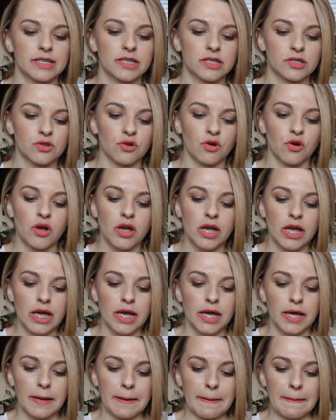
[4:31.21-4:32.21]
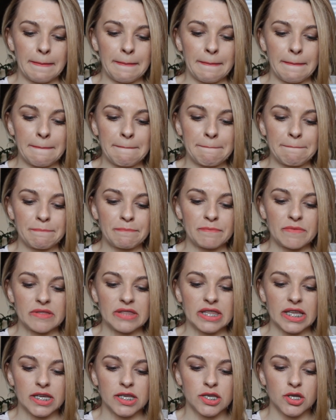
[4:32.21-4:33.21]
Jest to um,
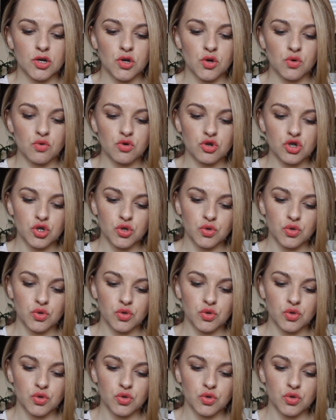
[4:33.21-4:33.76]
taki róż,